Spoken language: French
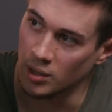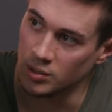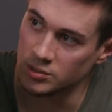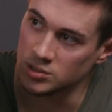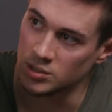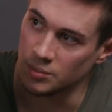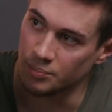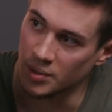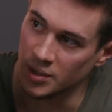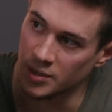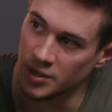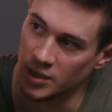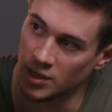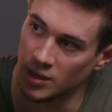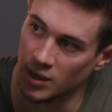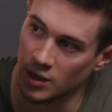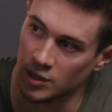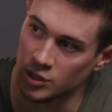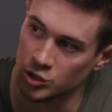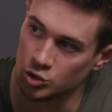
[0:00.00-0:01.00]
Hein. C'est pas un
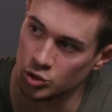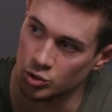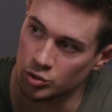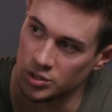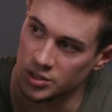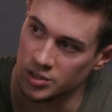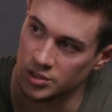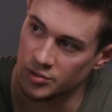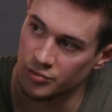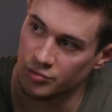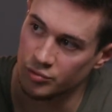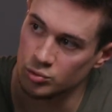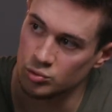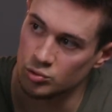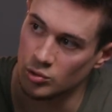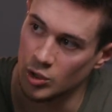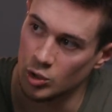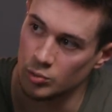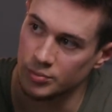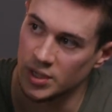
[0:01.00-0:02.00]
éclairage qui diffuse
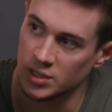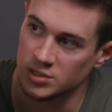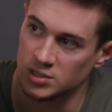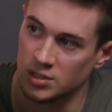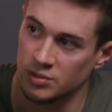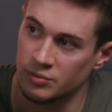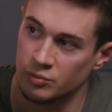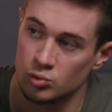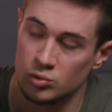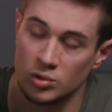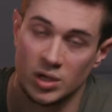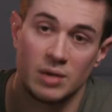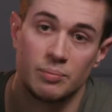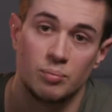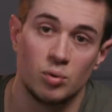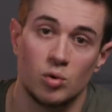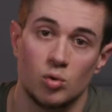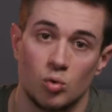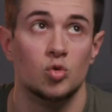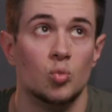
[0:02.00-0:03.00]
de la lumière, ça diffuse très
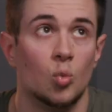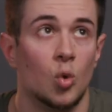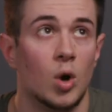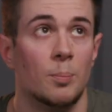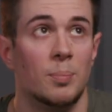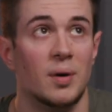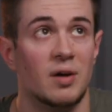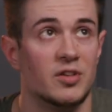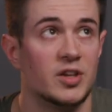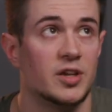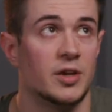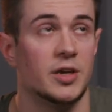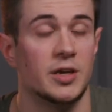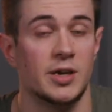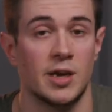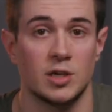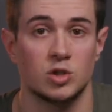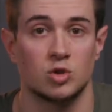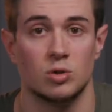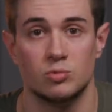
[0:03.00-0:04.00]
peu, du moins pas avec un
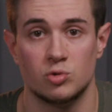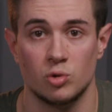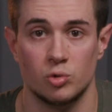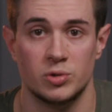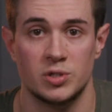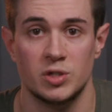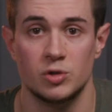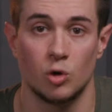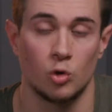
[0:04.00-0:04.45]
éclairage comme celui-ci.